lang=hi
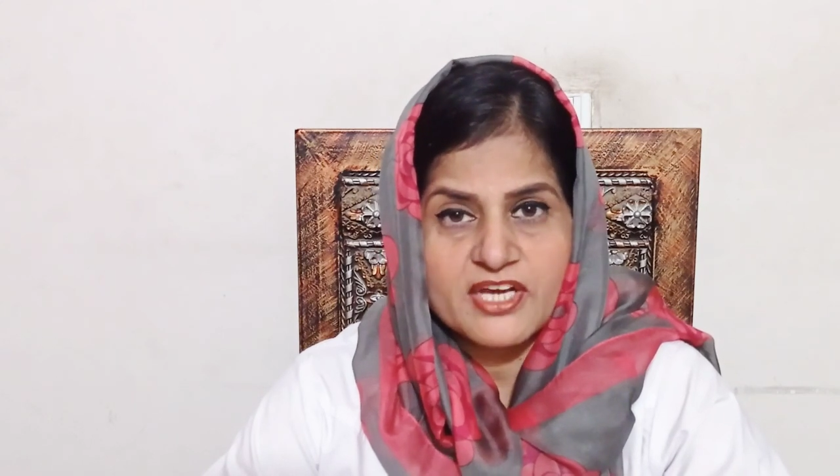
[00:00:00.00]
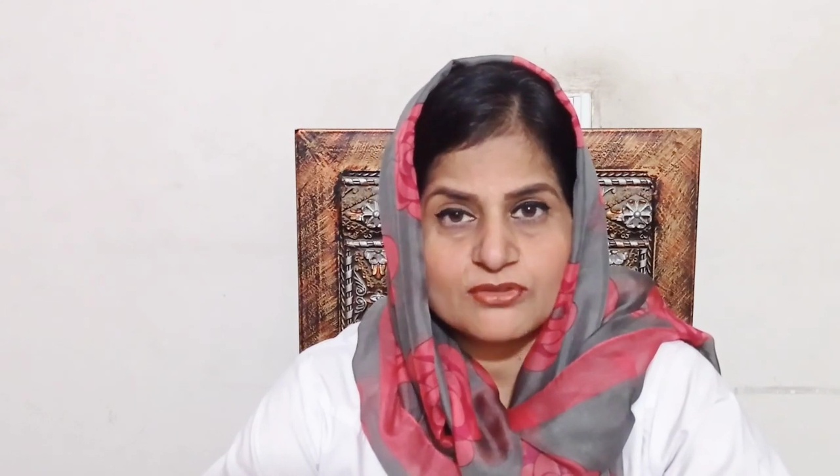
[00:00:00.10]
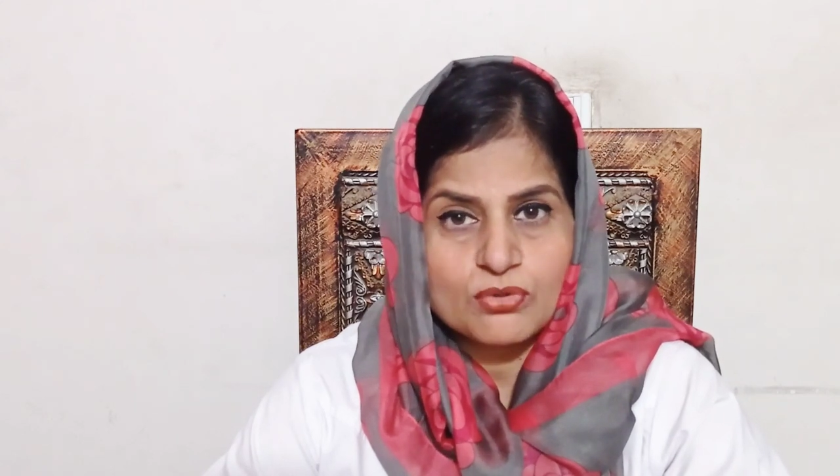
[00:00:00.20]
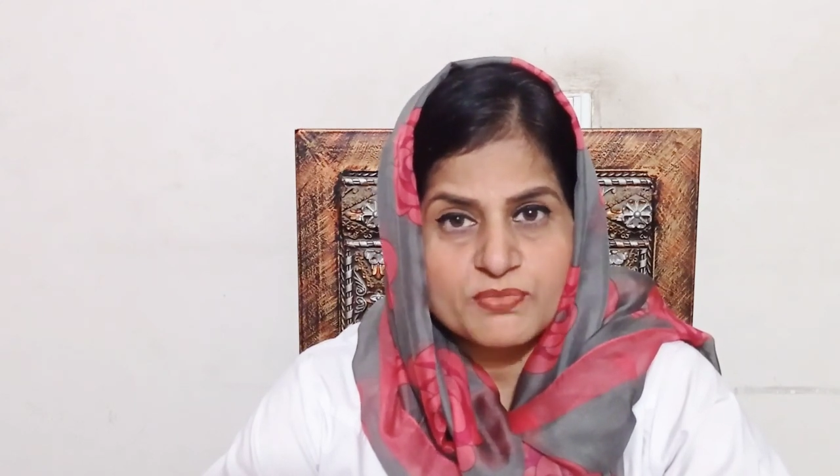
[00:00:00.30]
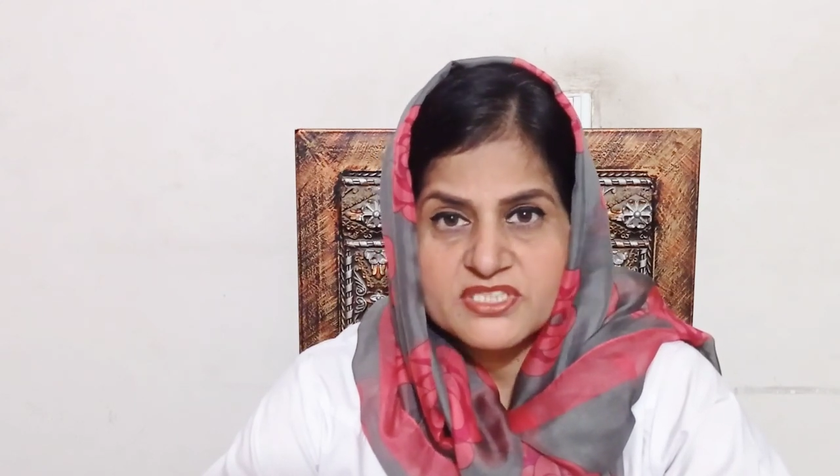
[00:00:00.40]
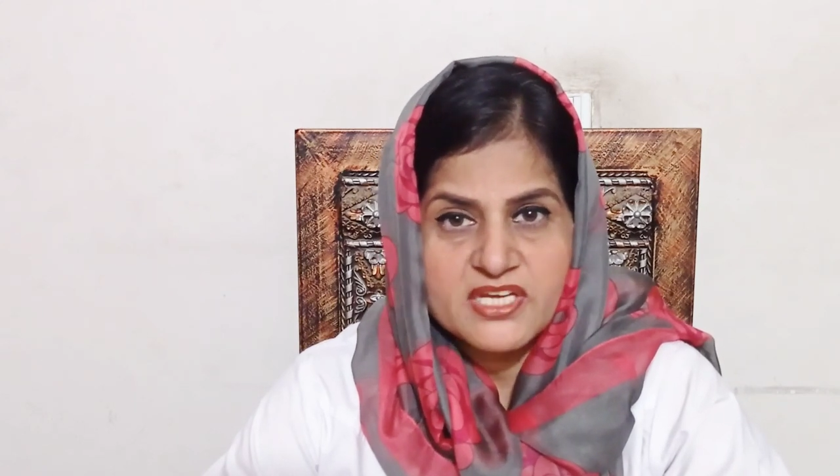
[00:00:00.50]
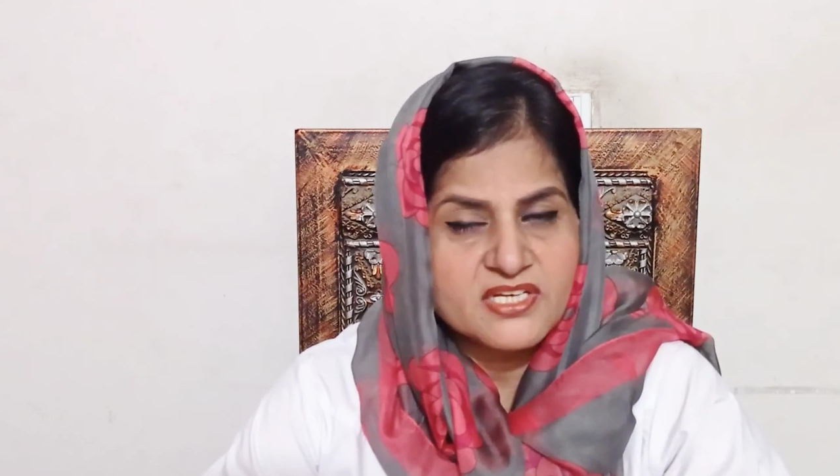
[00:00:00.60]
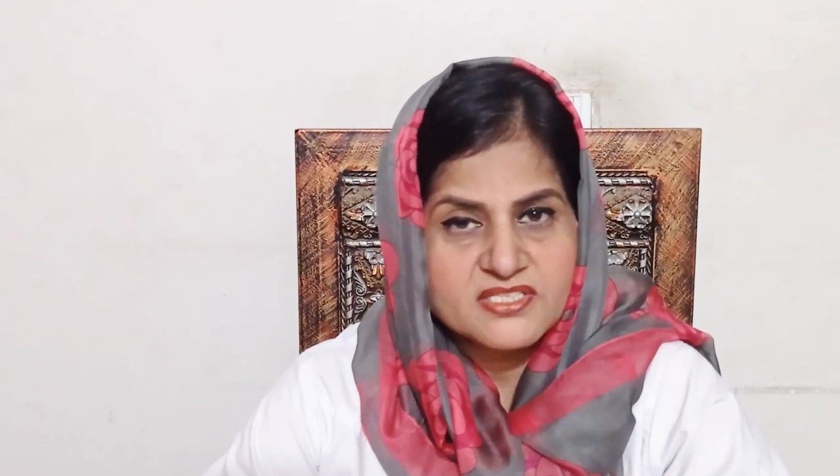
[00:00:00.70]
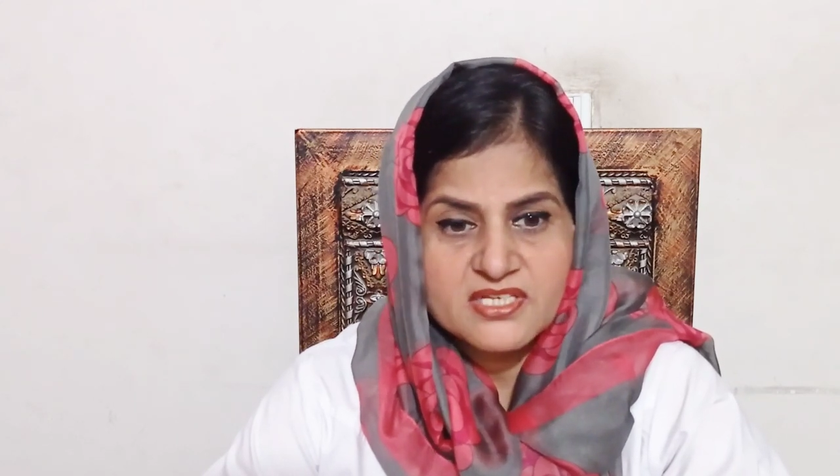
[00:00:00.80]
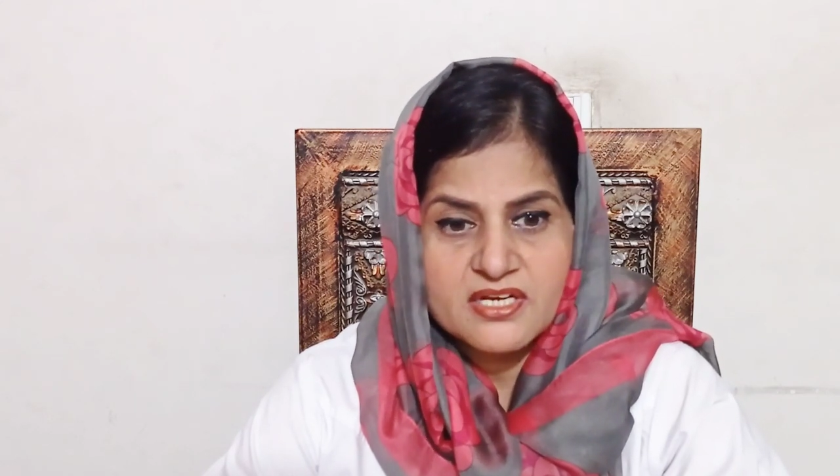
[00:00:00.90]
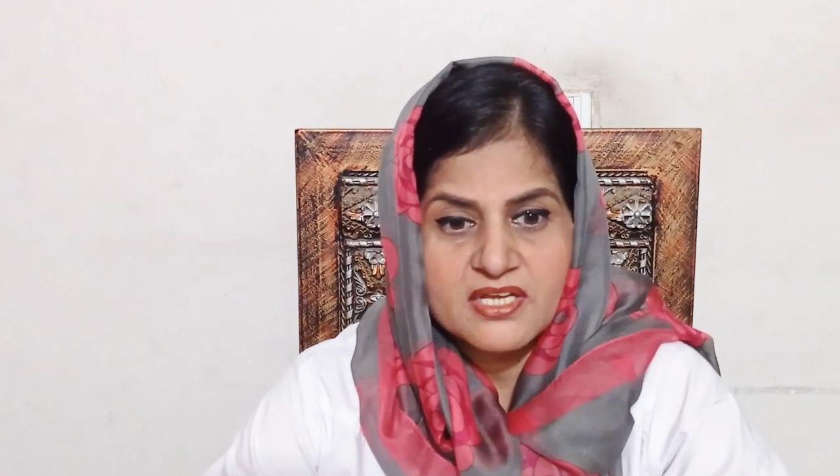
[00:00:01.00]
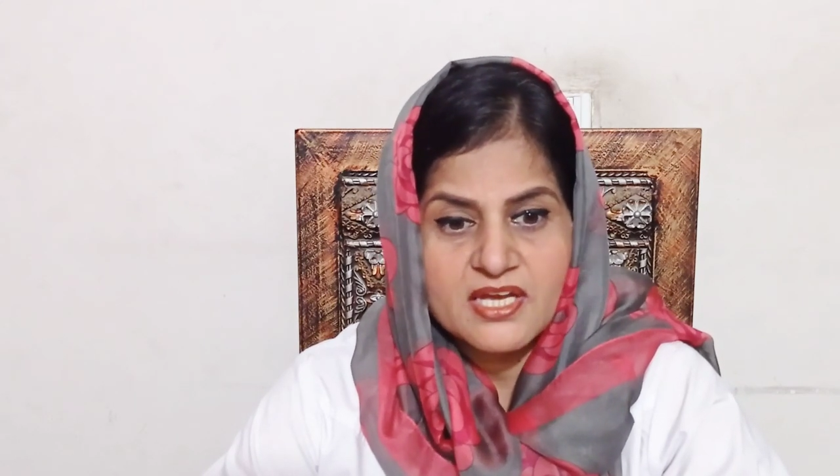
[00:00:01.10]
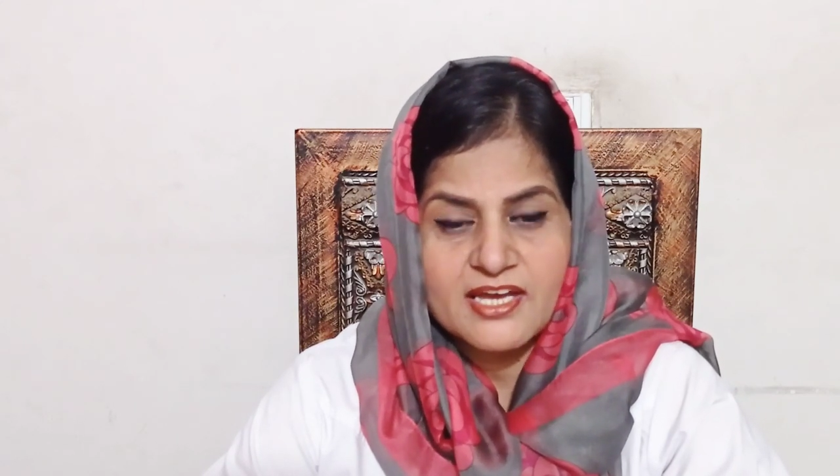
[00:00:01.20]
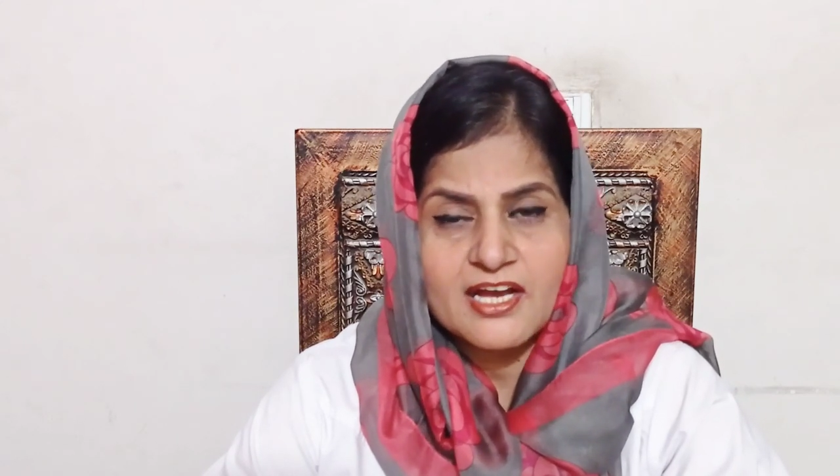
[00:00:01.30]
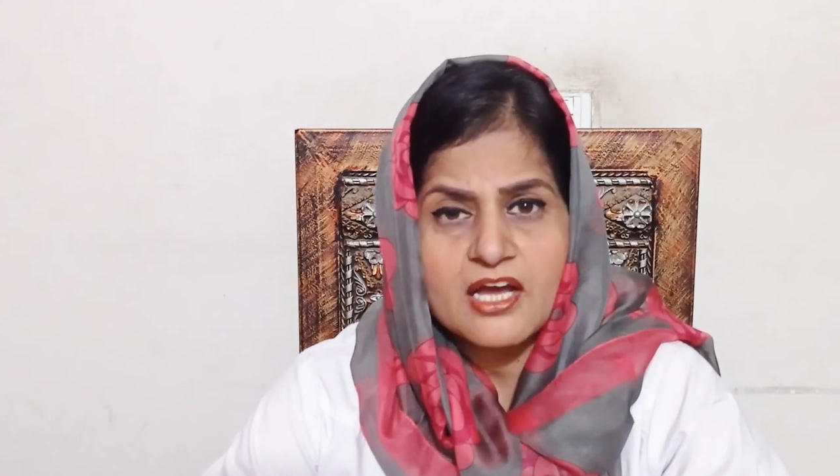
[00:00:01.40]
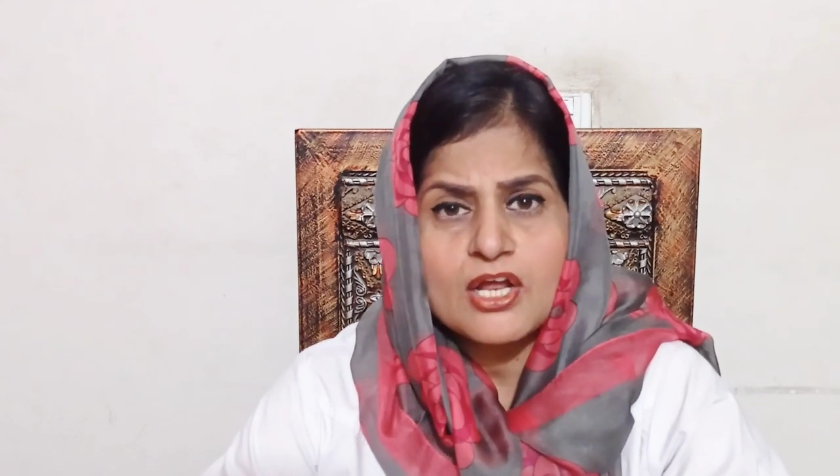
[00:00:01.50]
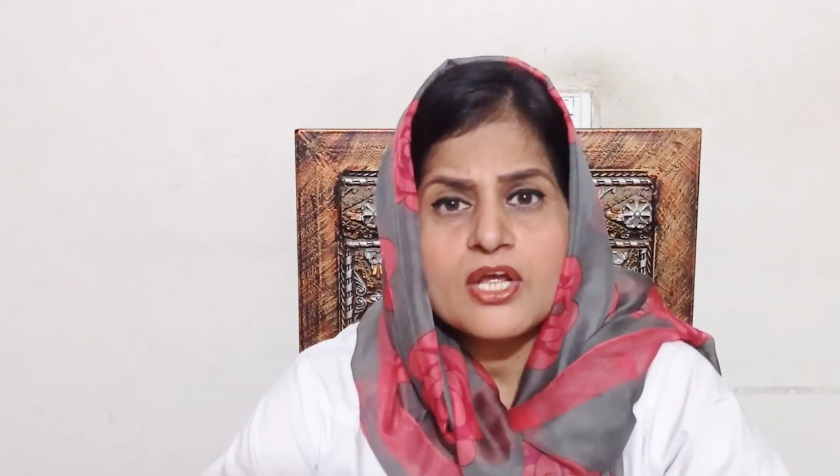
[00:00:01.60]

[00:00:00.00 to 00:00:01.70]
गया तो भी सही नज़र नहीं आएगा